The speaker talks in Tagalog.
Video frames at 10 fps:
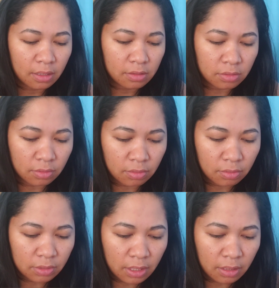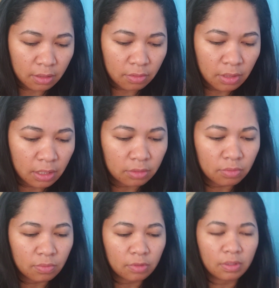So, unya na, dugay na
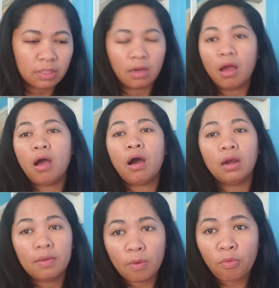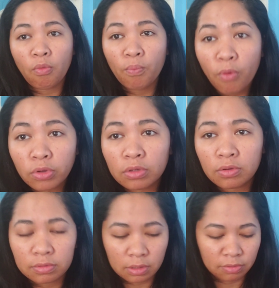itong kanya, niya. Alam mo, bugid
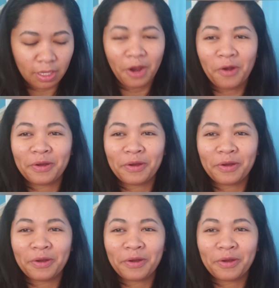ko sa akong tanong